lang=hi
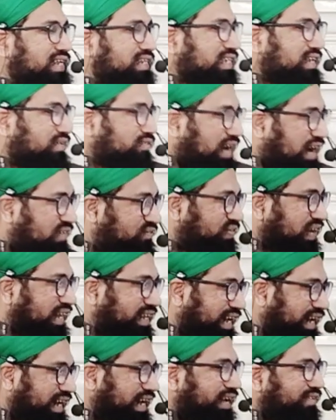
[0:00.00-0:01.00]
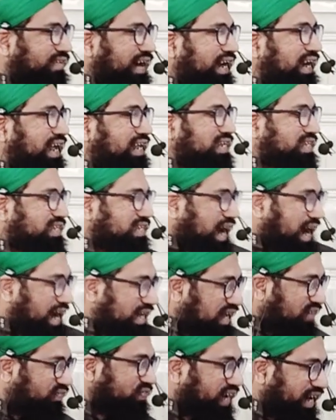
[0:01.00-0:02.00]
जिससे मोहब्बत करने वाले जिसका
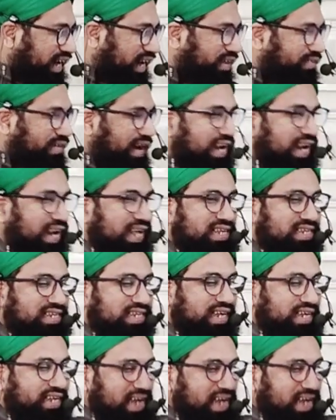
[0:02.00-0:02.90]
अदब करने वाले जिसकी